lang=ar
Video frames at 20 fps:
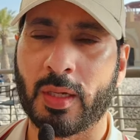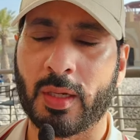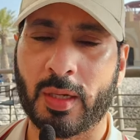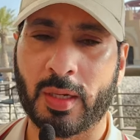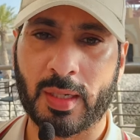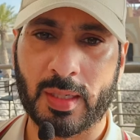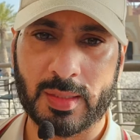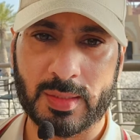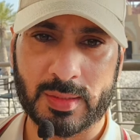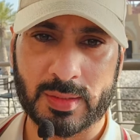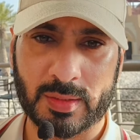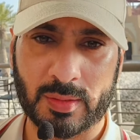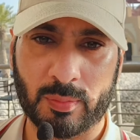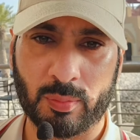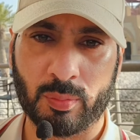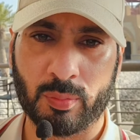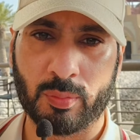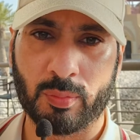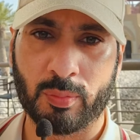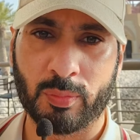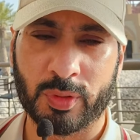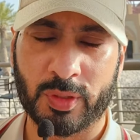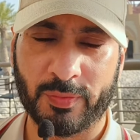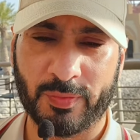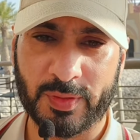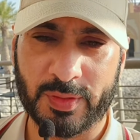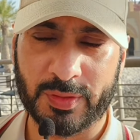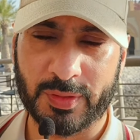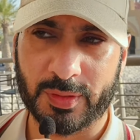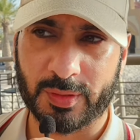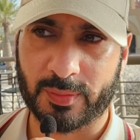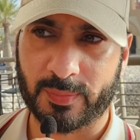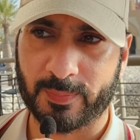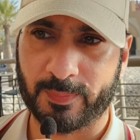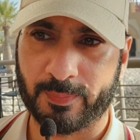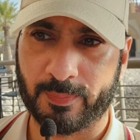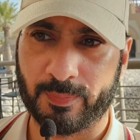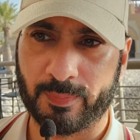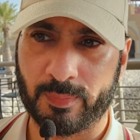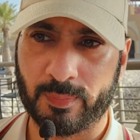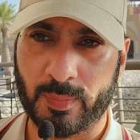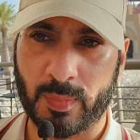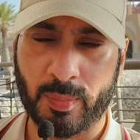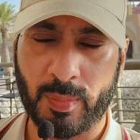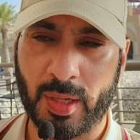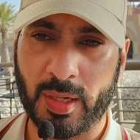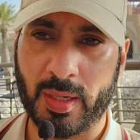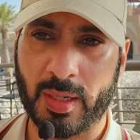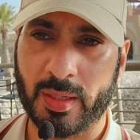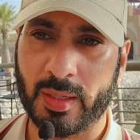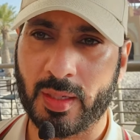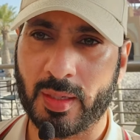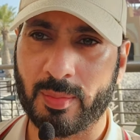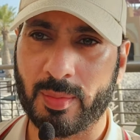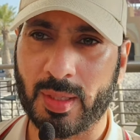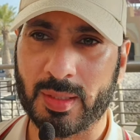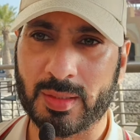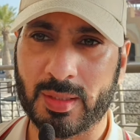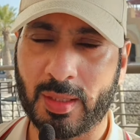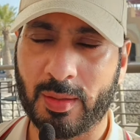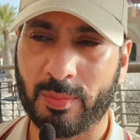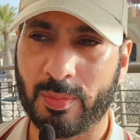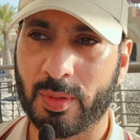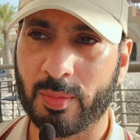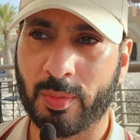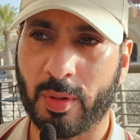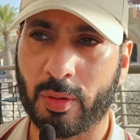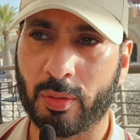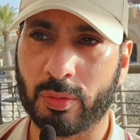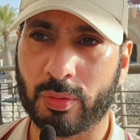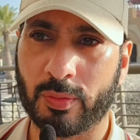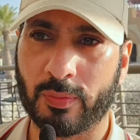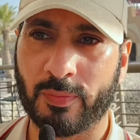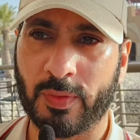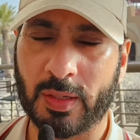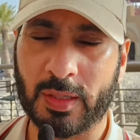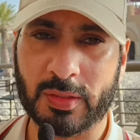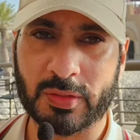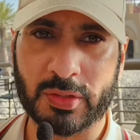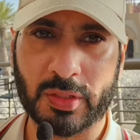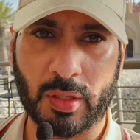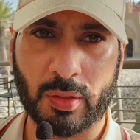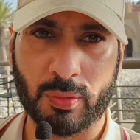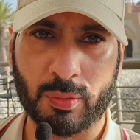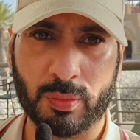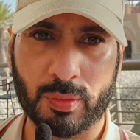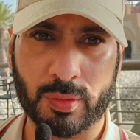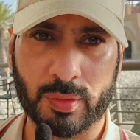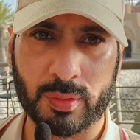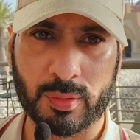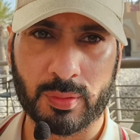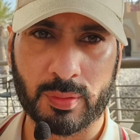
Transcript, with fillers: رأس متفجر بمعنى أنها ما تحمل بارود فقط صاروخ